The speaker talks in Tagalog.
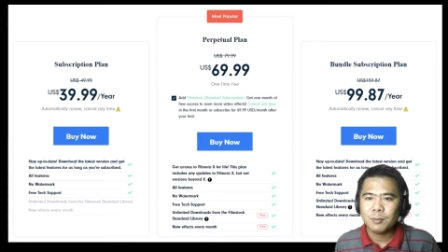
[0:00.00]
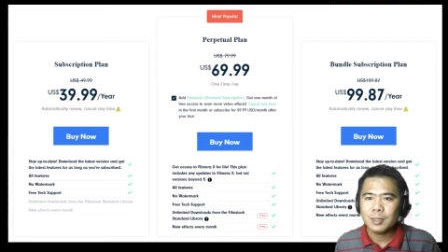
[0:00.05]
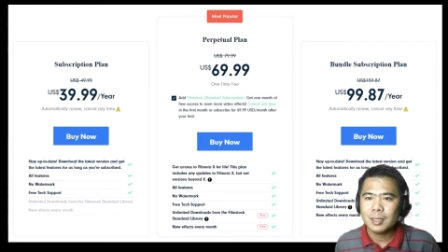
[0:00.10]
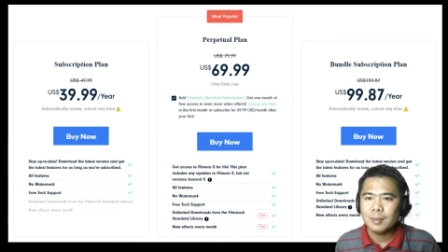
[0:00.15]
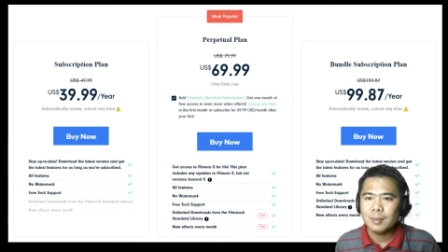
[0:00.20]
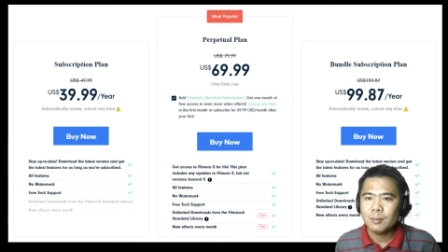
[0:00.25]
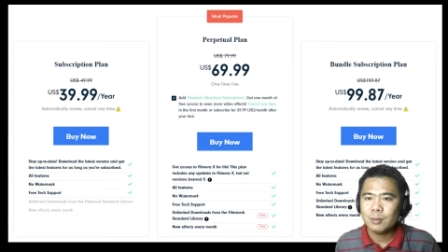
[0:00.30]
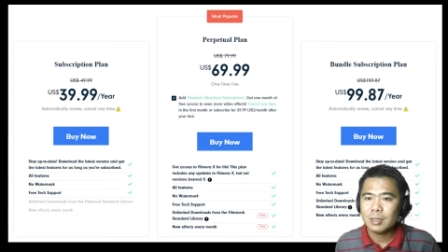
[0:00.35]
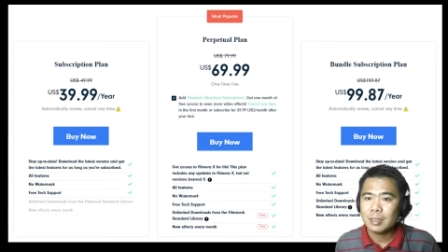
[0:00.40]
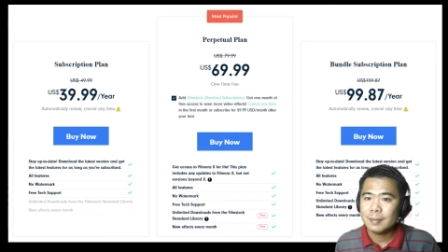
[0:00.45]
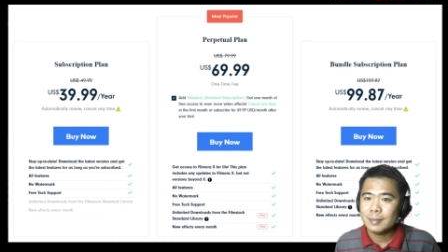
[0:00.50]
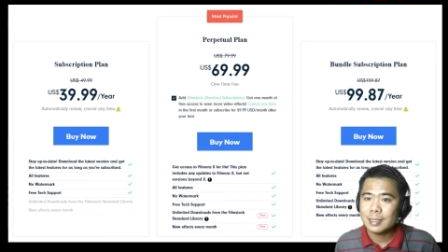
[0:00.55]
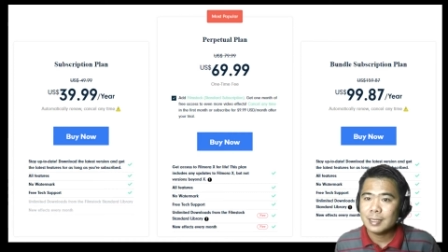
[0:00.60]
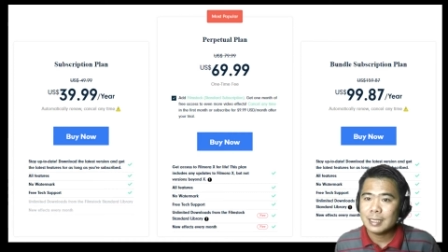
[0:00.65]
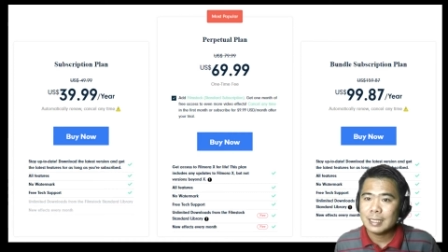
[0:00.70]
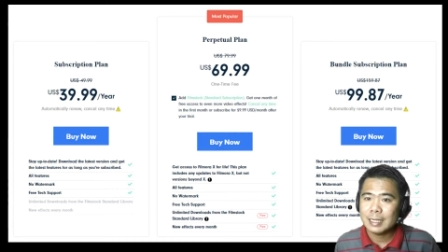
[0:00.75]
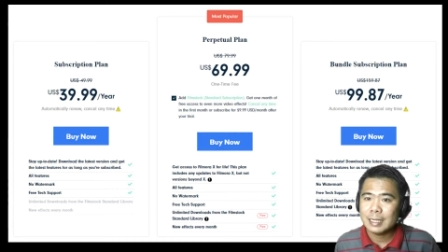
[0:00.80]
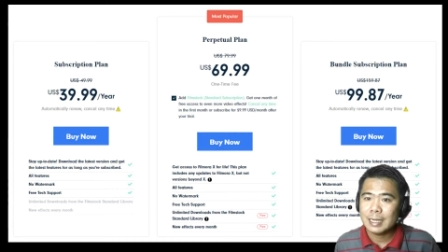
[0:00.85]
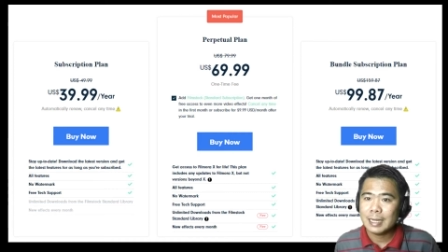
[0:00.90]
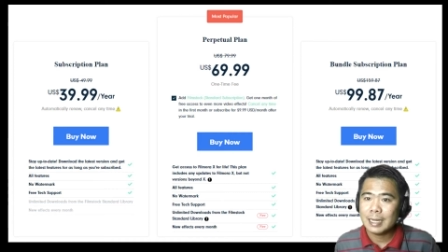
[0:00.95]
pwede mong
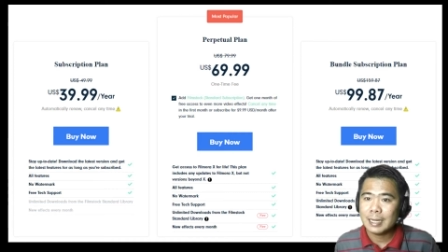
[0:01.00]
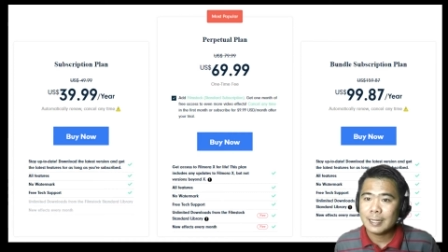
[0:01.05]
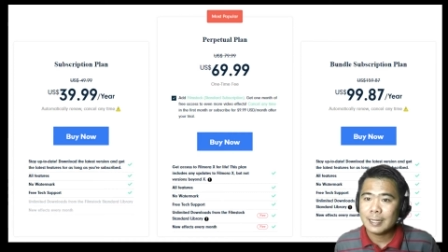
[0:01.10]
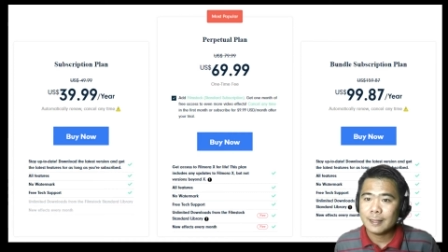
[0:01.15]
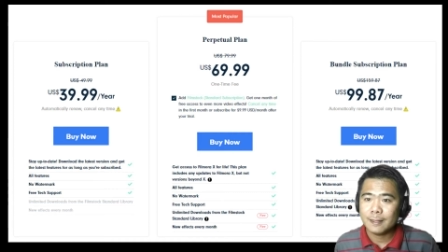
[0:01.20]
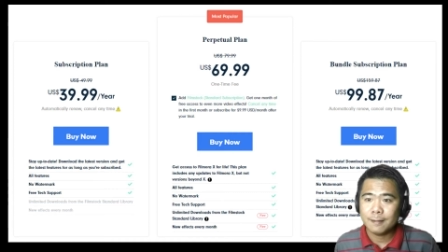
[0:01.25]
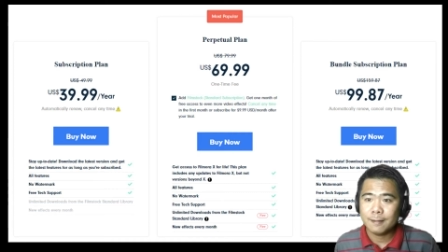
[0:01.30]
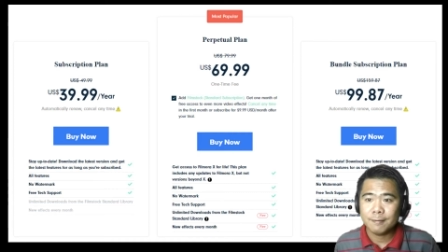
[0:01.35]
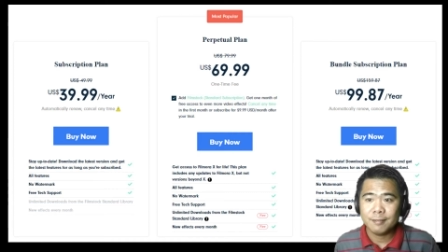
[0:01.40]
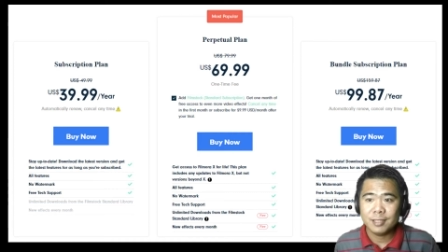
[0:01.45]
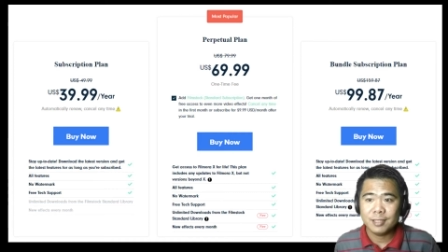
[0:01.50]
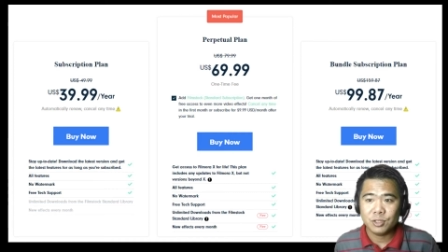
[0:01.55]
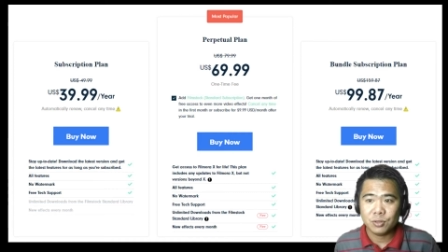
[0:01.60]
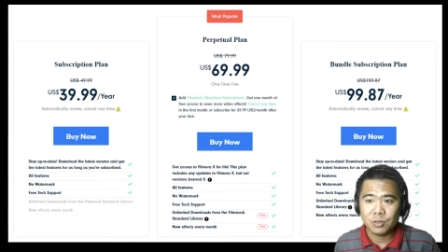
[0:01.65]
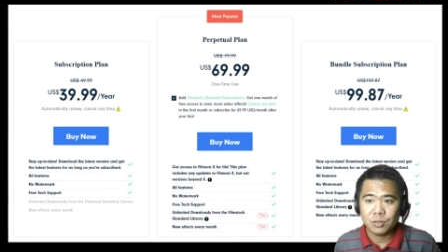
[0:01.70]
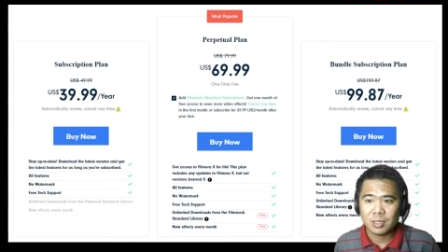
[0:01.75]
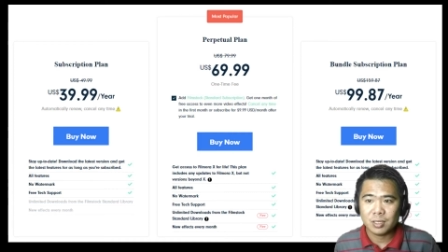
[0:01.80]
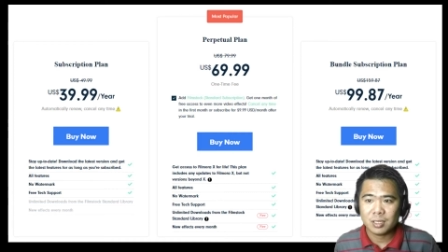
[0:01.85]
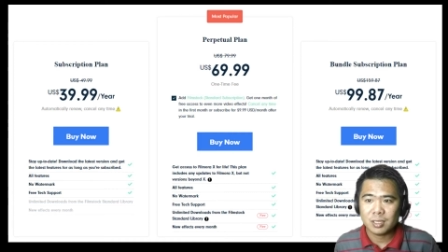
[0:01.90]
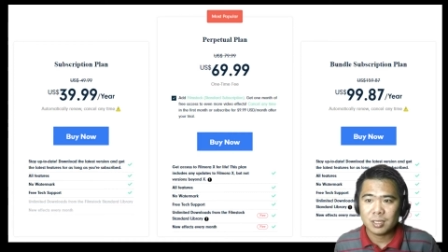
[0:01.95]
gamitin lahat ng
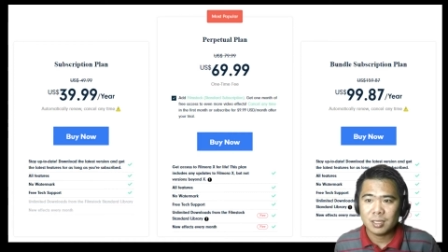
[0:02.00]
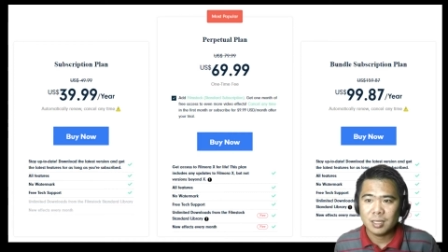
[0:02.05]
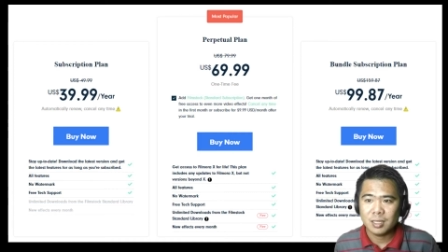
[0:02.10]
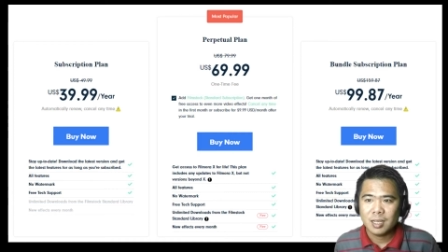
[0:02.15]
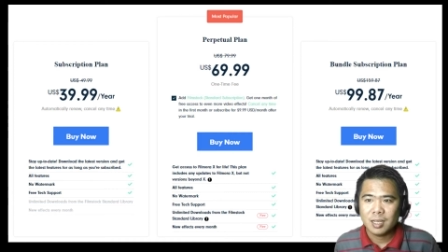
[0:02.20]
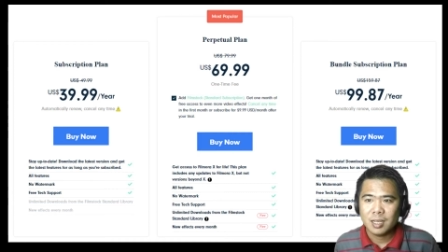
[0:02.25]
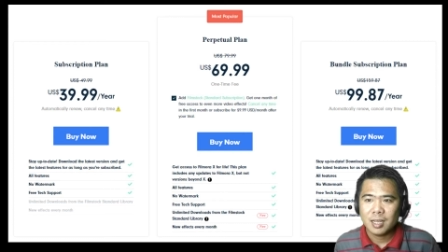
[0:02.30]
features.